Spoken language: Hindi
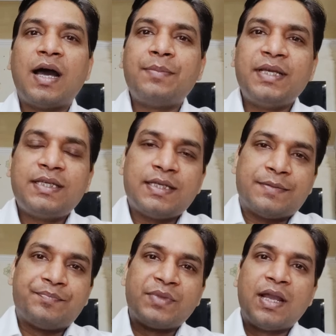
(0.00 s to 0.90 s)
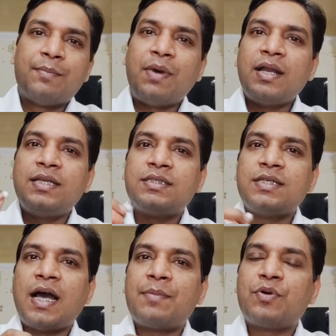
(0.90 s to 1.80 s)
अब देखिए मान
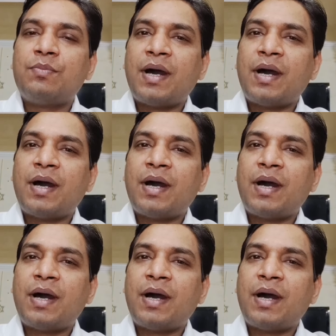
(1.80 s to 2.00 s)
लीजिए आपको